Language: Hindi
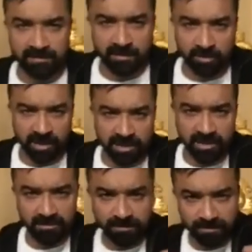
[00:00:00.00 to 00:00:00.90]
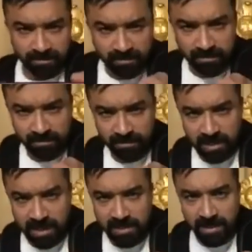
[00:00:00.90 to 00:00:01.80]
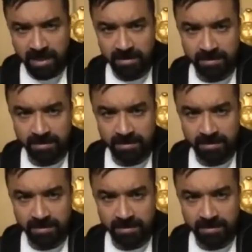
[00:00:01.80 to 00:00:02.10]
को देखिए दिखाई दे रहा है